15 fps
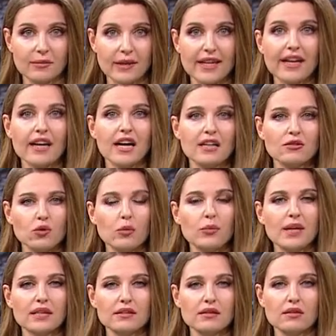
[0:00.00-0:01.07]
MYK
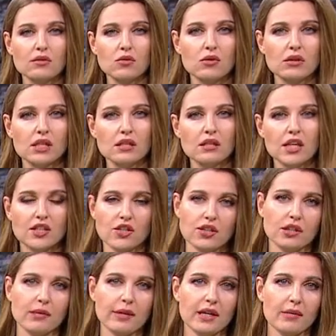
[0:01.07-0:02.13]
toplantısı sonrası
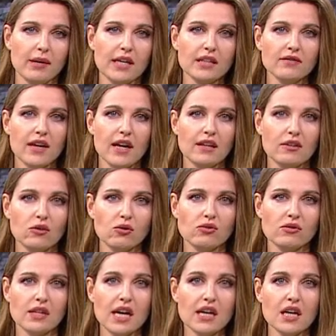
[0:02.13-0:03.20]
açıklama yapan Faik
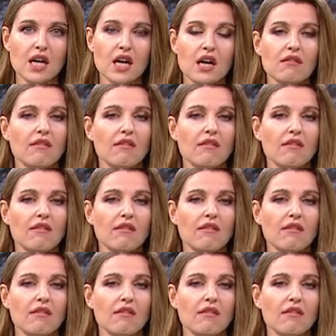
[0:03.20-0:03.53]
Öztrak,